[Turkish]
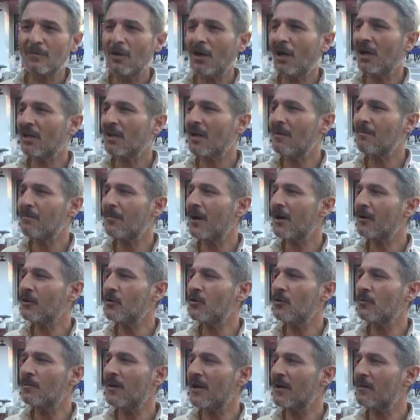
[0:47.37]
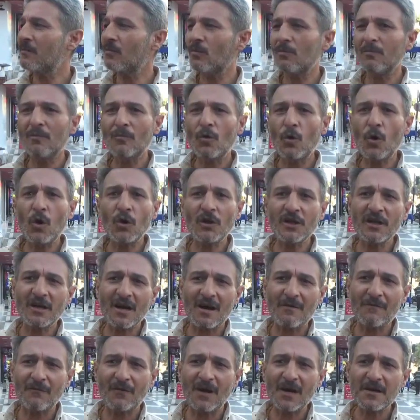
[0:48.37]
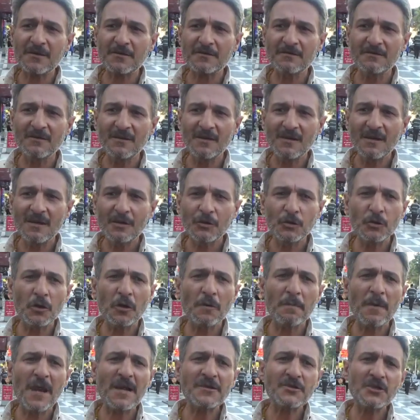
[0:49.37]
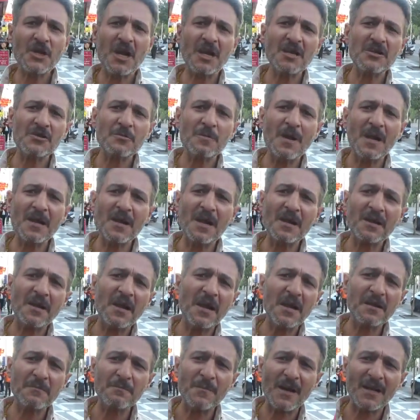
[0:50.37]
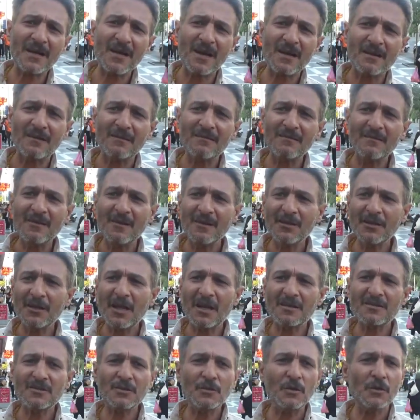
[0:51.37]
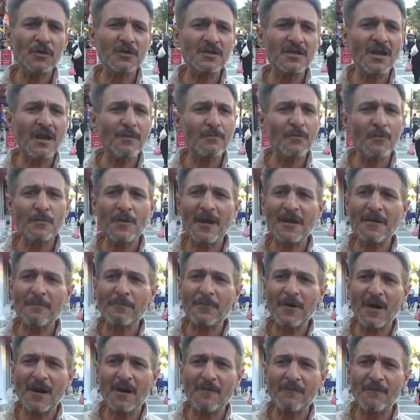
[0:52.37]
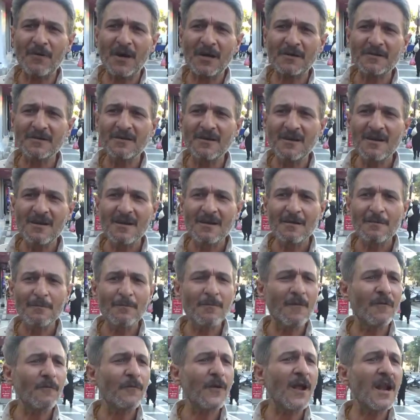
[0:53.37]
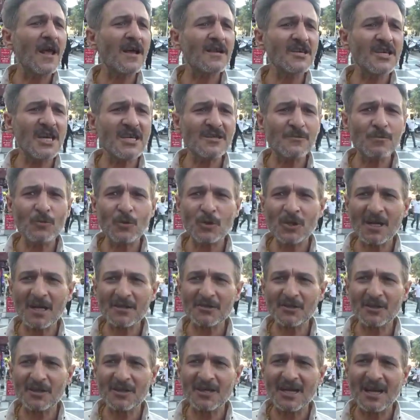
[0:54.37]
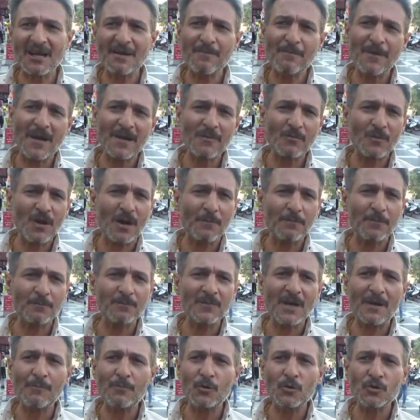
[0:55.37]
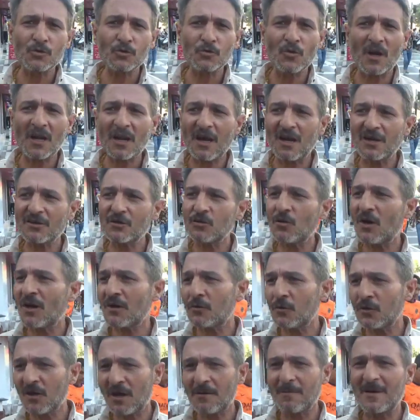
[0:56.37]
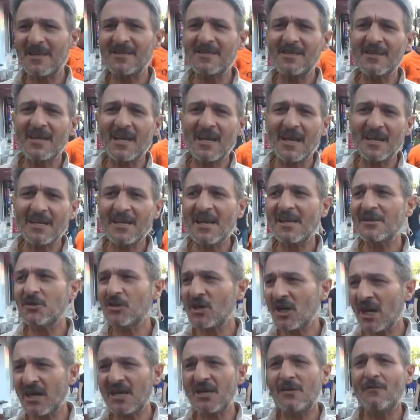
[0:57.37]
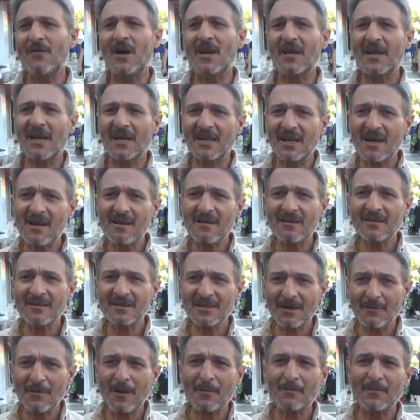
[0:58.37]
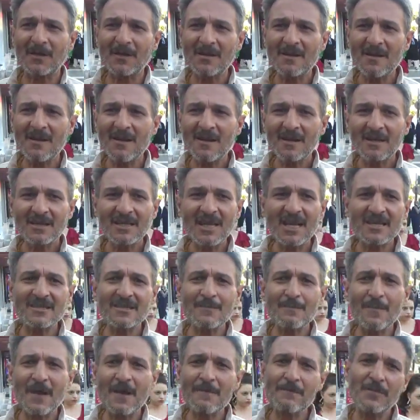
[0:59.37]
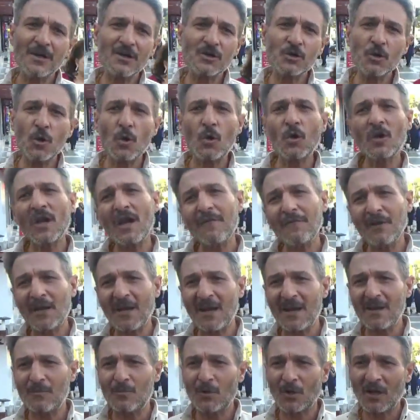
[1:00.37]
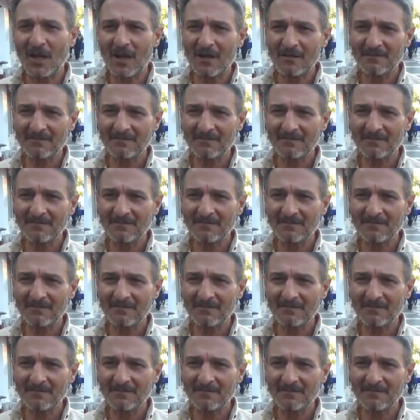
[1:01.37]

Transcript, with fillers: Adam bakıyor benim 10 liram var. Diyor ben çalışmadan etmeden nasıl olsa bu benim param var falan kes muhtaçtır. Gelip benim kapımda borcu var, harcı var, ödenmesi gereken çeki var ya da. Hı -hı. Tamam mı? Gelsin ben 5'i ona vereyim ona.